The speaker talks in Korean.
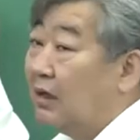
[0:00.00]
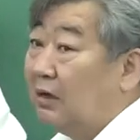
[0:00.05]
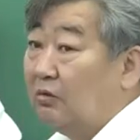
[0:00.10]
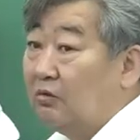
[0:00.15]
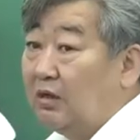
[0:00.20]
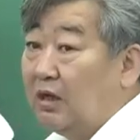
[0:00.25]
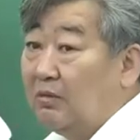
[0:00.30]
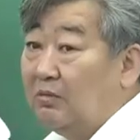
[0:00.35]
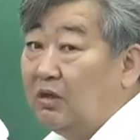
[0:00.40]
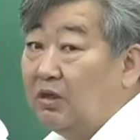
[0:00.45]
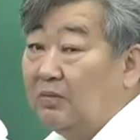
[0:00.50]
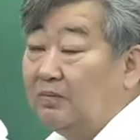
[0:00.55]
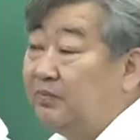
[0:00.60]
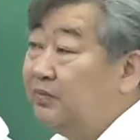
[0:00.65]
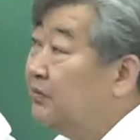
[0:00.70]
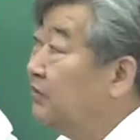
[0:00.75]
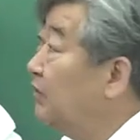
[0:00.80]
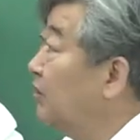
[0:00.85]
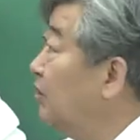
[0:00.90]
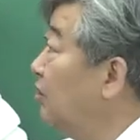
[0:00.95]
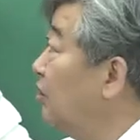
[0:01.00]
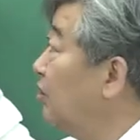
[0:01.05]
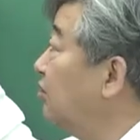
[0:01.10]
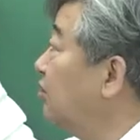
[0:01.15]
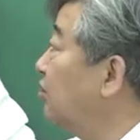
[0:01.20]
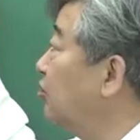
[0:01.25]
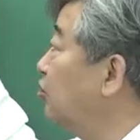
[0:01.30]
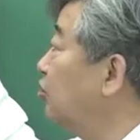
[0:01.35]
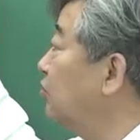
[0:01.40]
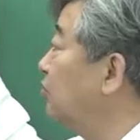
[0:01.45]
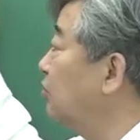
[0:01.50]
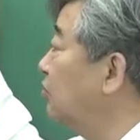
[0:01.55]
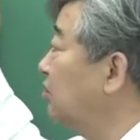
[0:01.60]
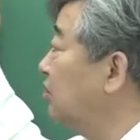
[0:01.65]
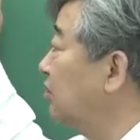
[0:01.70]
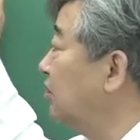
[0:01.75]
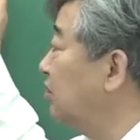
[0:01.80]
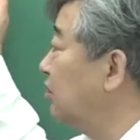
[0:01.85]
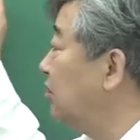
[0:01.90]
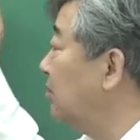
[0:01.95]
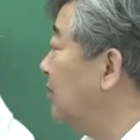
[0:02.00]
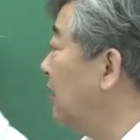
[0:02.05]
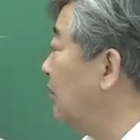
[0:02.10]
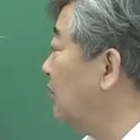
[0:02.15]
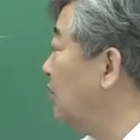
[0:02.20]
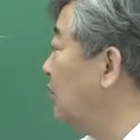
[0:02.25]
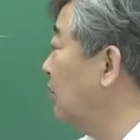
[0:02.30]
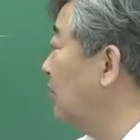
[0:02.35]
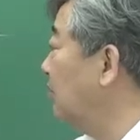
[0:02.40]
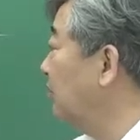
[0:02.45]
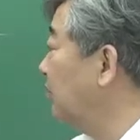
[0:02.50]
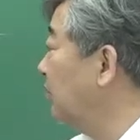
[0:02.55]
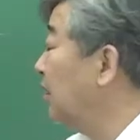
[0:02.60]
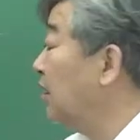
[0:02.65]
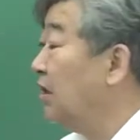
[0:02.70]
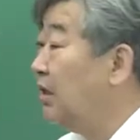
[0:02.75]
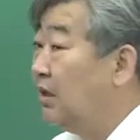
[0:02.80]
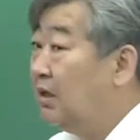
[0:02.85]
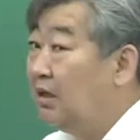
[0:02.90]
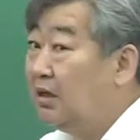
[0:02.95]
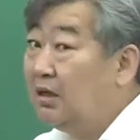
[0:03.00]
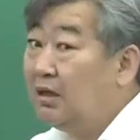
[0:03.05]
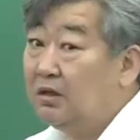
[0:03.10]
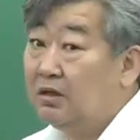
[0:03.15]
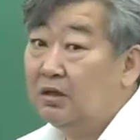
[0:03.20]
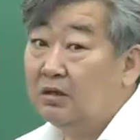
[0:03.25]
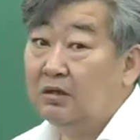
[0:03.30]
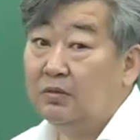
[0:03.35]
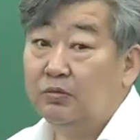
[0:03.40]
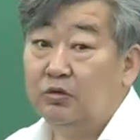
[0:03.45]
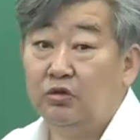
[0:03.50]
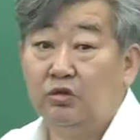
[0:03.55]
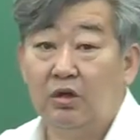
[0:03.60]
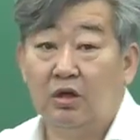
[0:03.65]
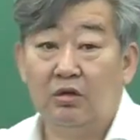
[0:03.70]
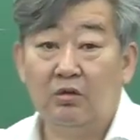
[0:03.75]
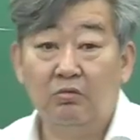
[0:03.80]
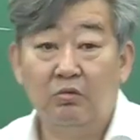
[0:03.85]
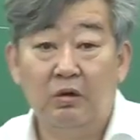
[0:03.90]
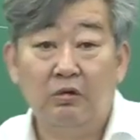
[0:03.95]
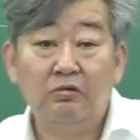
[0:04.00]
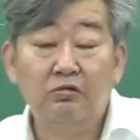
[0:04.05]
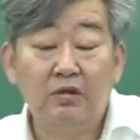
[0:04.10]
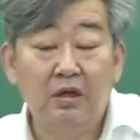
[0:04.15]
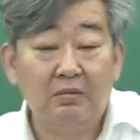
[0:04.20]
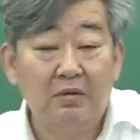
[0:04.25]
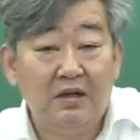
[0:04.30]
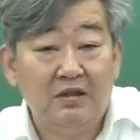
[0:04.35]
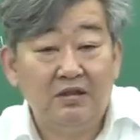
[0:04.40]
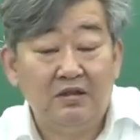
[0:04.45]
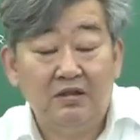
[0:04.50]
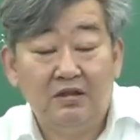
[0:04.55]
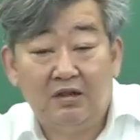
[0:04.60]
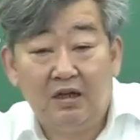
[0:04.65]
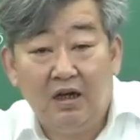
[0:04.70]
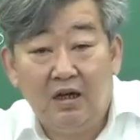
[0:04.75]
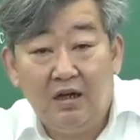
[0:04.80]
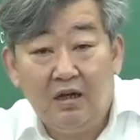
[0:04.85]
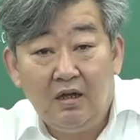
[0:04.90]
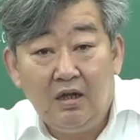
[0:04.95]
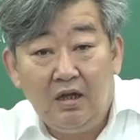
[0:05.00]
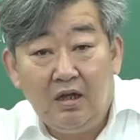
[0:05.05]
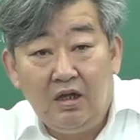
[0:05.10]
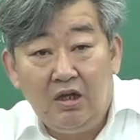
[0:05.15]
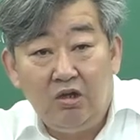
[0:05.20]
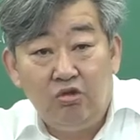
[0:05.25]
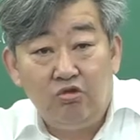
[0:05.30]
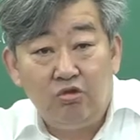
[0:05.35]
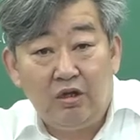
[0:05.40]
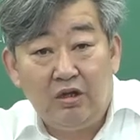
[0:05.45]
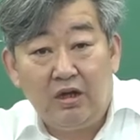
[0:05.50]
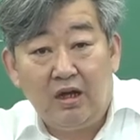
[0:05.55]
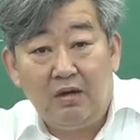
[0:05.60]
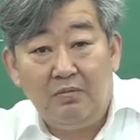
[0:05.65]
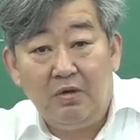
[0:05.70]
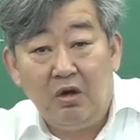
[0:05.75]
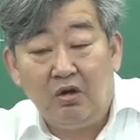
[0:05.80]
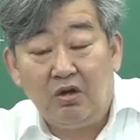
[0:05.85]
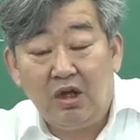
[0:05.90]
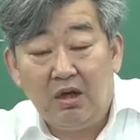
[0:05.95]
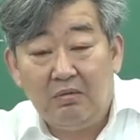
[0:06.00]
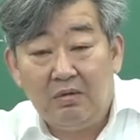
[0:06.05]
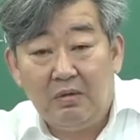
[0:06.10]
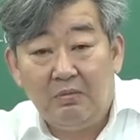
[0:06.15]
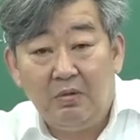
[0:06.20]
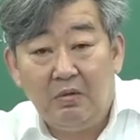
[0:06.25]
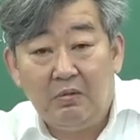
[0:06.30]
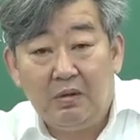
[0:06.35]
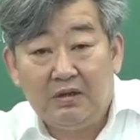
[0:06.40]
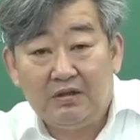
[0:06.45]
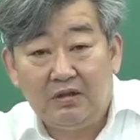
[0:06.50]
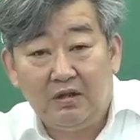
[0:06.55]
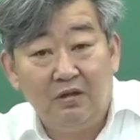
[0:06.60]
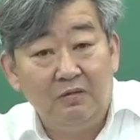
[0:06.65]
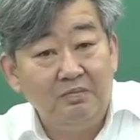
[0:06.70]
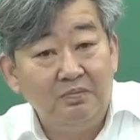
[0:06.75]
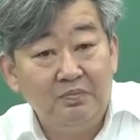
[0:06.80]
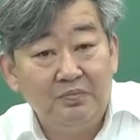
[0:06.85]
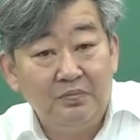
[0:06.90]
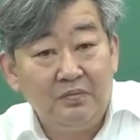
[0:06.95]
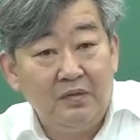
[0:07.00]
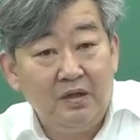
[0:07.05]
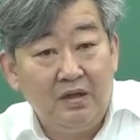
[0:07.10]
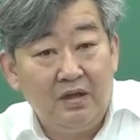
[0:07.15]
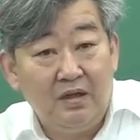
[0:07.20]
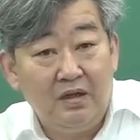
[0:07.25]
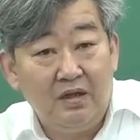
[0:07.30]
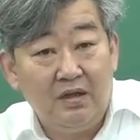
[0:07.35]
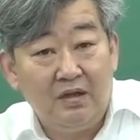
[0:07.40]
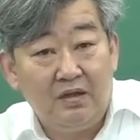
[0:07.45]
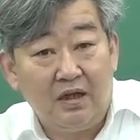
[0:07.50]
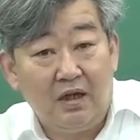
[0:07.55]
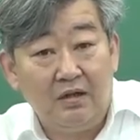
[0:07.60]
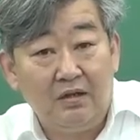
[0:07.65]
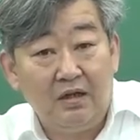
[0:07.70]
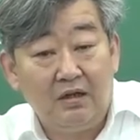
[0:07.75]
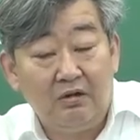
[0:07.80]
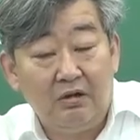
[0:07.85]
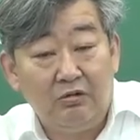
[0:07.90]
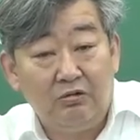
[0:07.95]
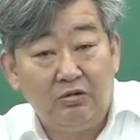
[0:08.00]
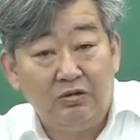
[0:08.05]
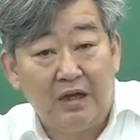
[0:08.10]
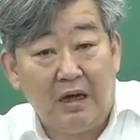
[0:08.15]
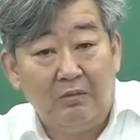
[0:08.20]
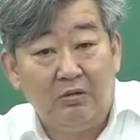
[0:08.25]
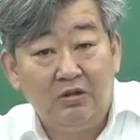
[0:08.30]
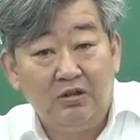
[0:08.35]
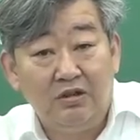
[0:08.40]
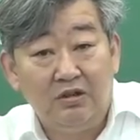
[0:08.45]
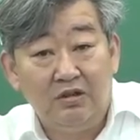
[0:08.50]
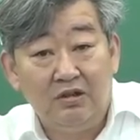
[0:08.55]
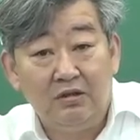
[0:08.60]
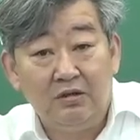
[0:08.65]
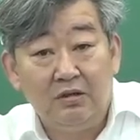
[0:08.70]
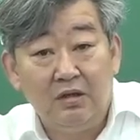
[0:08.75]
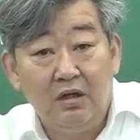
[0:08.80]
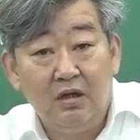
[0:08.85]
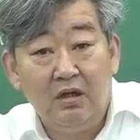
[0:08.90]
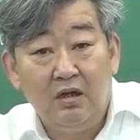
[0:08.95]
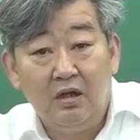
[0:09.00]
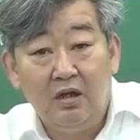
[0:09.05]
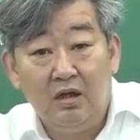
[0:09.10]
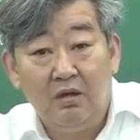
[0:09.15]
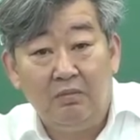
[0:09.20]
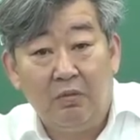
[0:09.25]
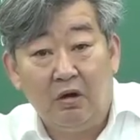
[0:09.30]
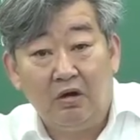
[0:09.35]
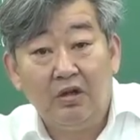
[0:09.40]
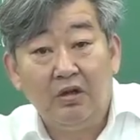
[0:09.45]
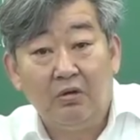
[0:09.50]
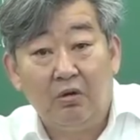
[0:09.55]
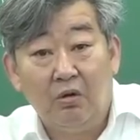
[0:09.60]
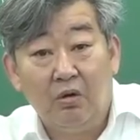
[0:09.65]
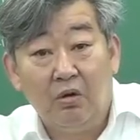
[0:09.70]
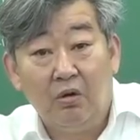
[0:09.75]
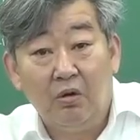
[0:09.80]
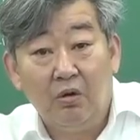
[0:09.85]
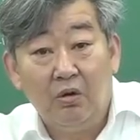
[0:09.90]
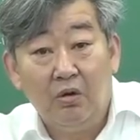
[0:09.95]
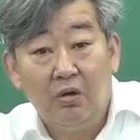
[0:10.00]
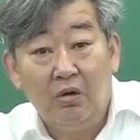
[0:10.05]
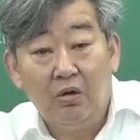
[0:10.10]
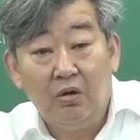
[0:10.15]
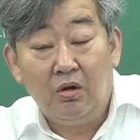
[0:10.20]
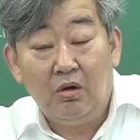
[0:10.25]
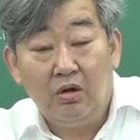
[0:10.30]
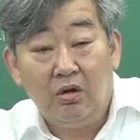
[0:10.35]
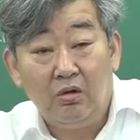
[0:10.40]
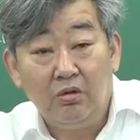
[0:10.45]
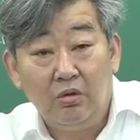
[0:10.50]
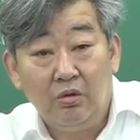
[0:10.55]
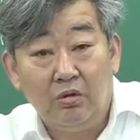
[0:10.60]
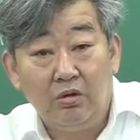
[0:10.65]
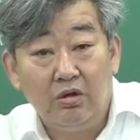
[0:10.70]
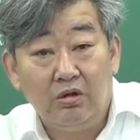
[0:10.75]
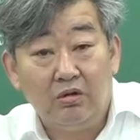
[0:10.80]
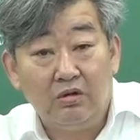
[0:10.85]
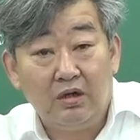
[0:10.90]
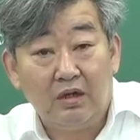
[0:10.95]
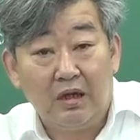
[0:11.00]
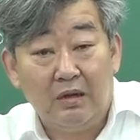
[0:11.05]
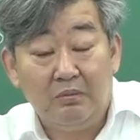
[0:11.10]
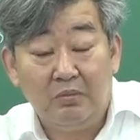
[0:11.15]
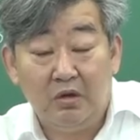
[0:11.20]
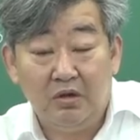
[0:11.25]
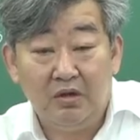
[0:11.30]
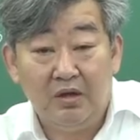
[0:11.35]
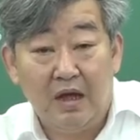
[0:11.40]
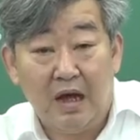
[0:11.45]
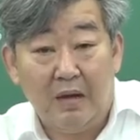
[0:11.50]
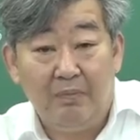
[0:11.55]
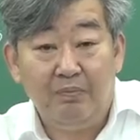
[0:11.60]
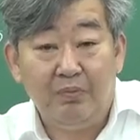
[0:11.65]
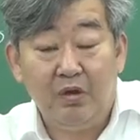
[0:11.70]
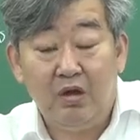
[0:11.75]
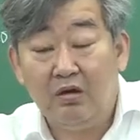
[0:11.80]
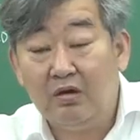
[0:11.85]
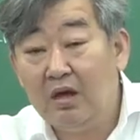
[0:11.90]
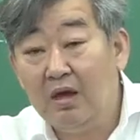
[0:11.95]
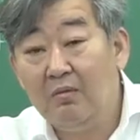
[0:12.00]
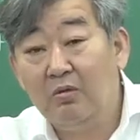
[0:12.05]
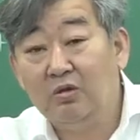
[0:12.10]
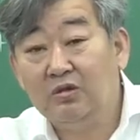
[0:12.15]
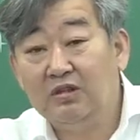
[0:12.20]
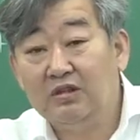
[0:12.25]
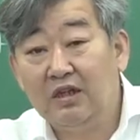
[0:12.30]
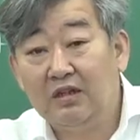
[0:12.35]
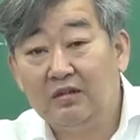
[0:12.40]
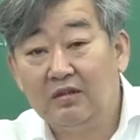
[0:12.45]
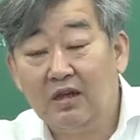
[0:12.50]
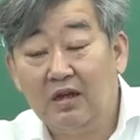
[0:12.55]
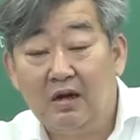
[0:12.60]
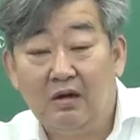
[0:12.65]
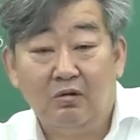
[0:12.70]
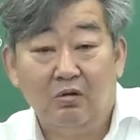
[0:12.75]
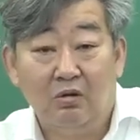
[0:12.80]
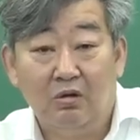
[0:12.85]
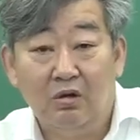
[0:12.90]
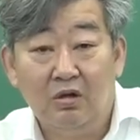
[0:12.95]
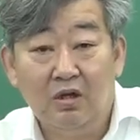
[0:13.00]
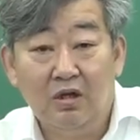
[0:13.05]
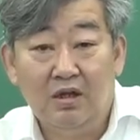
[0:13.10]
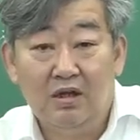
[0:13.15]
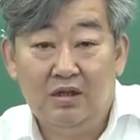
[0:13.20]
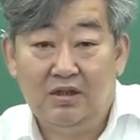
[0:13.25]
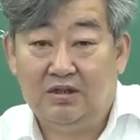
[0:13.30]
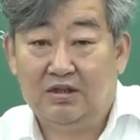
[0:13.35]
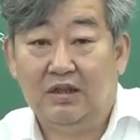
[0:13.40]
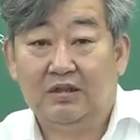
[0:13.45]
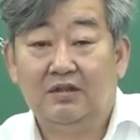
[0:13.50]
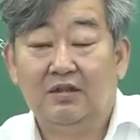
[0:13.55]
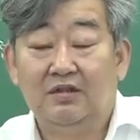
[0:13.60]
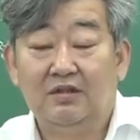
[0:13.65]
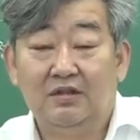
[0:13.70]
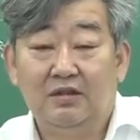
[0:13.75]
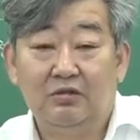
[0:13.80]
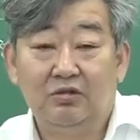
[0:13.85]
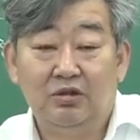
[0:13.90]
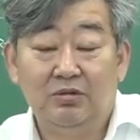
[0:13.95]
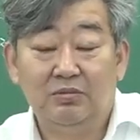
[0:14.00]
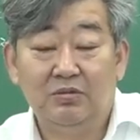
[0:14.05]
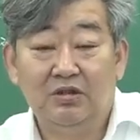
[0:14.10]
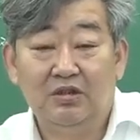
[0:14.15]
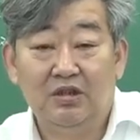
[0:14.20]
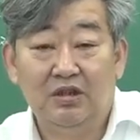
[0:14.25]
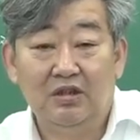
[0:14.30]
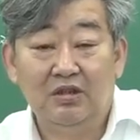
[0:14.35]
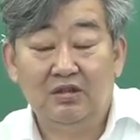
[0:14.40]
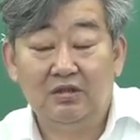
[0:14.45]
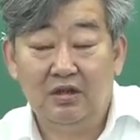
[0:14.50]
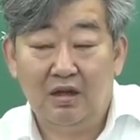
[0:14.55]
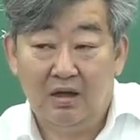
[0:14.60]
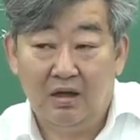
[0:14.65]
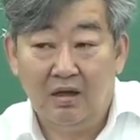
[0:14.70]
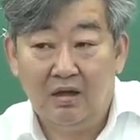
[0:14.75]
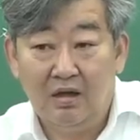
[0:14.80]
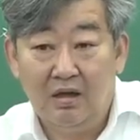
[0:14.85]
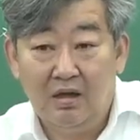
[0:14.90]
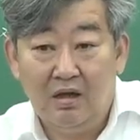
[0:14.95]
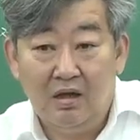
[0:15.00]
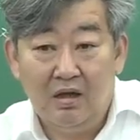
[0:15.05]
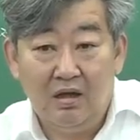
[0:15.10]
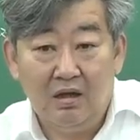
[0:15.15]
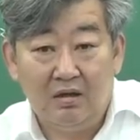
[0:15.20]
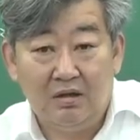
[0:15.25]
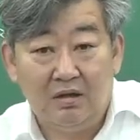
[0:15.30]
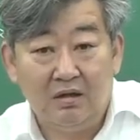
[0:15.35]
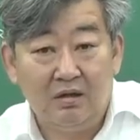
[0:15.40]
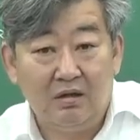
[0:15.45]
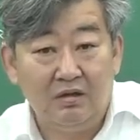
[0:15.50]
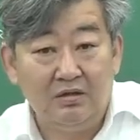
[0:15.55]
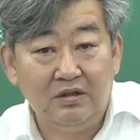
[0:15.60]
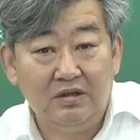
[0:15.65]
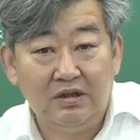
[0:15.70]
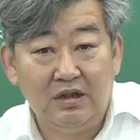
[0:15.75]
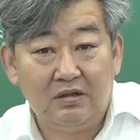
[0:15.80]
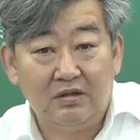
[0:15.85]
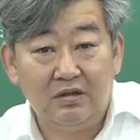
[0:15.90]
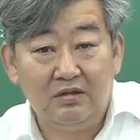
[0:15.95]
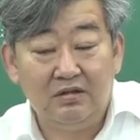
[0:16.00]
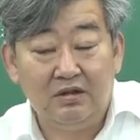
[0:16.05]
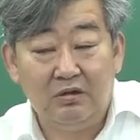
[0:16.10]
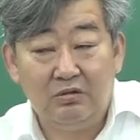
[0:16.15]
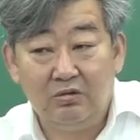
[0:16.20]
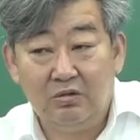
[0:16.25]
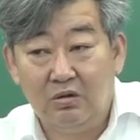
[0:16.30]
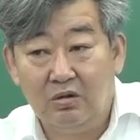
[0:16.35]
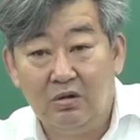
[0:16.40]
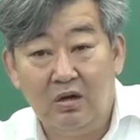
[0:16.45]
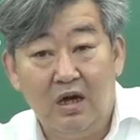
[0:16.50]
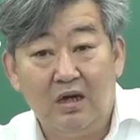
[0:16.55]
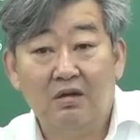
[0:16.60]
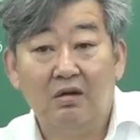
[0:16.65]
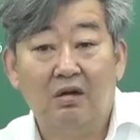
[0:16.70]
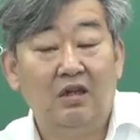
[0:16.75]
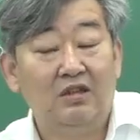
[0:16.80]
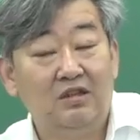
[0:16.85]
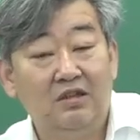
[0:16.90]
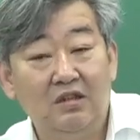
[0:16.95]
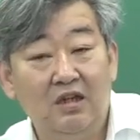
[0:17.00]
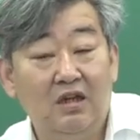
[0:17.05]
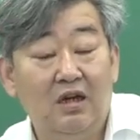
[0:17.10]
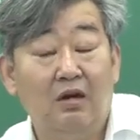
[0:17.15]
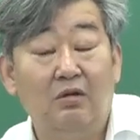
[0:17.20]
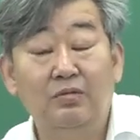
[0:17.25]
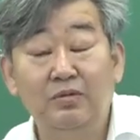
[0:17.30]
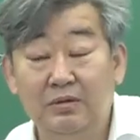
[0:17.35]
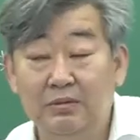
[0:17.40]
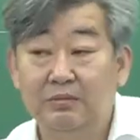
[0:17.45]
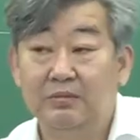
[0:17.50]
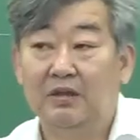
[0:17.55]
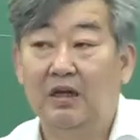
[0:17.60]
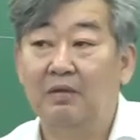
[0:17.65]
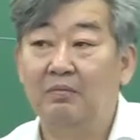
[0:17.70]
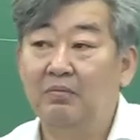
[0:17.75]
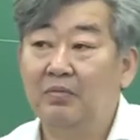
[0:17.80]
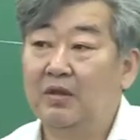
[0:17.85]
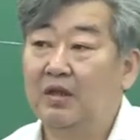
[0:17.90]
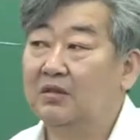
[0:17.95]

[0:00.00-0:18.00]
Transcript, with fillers: 나온다면 여기서 충분히 득점하고 이 등급 규격 외울 게 많으니까 이 중에 내가 몇 개만 뽑아서 이 달달 외우고 나머지는 이 버리고 어, 요령과 한번 합격해 보시겠다라고 이 작전을 세우신 분들이 있는데 이 그런 작전 세우고 합격하신 예가 없습니다.